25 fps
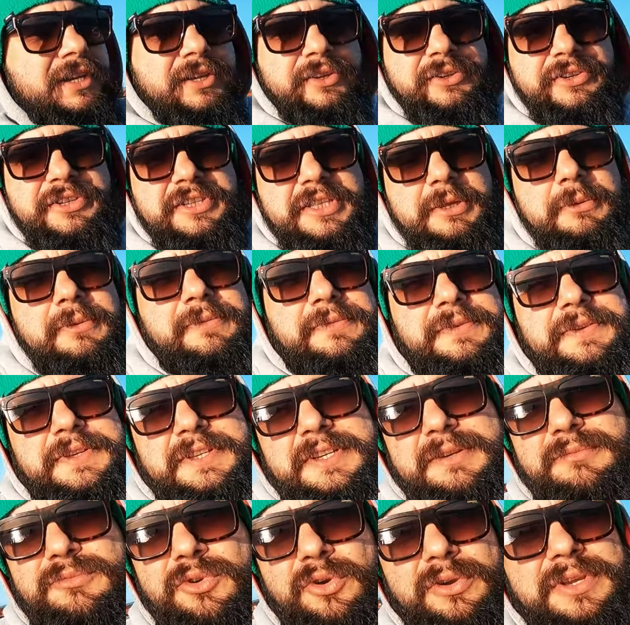Hiç de bir
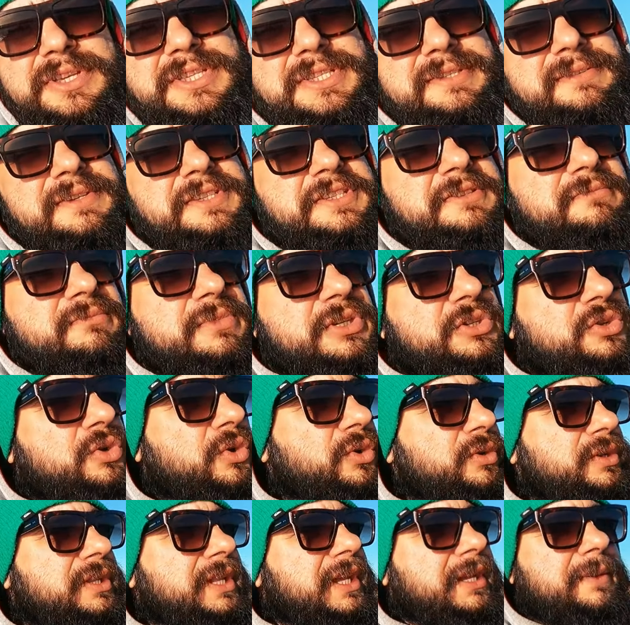fikrim yok. İsveç'in bir
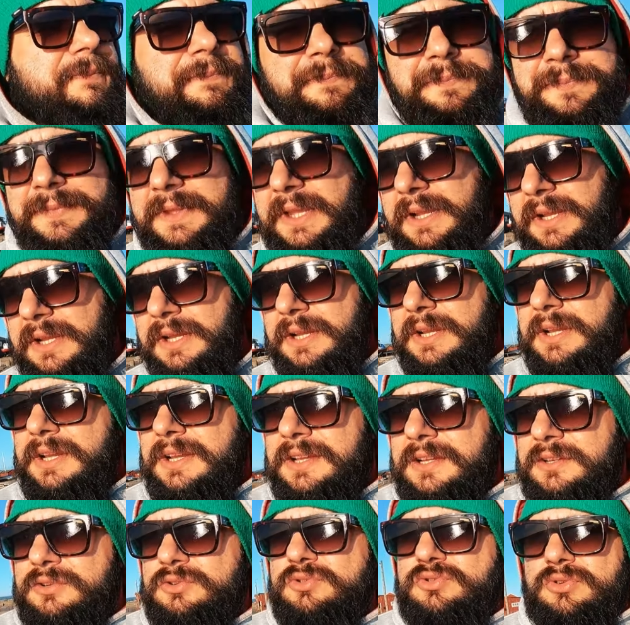köyündeyim.
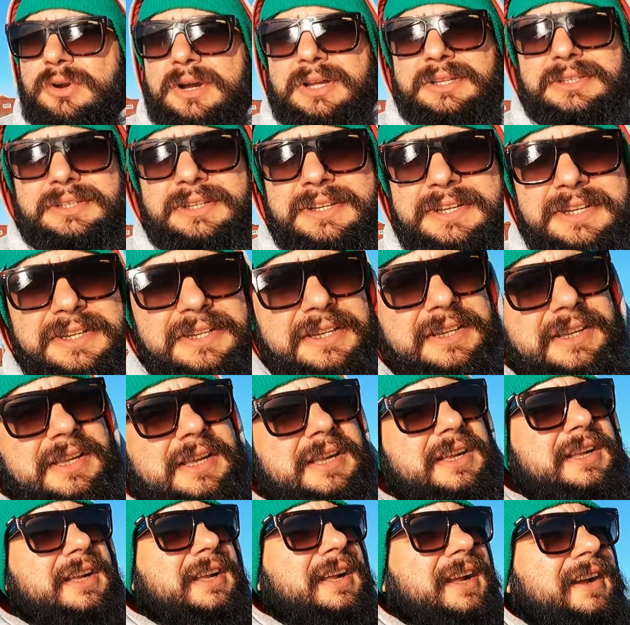Şu an
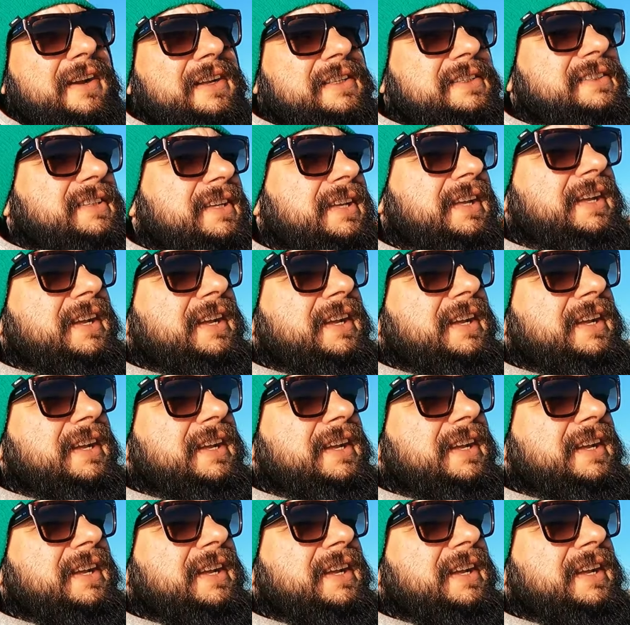evet